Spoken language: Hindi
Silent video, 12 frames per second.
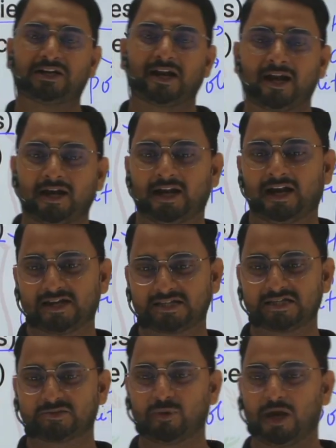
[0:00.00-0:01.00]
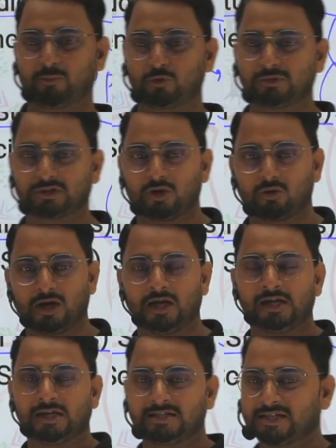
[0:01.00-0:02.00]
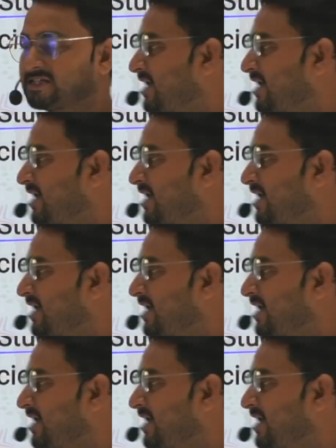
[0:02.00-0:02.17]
ट्रेंड एनालिसिस मैं आपको बताऊंगा जैसे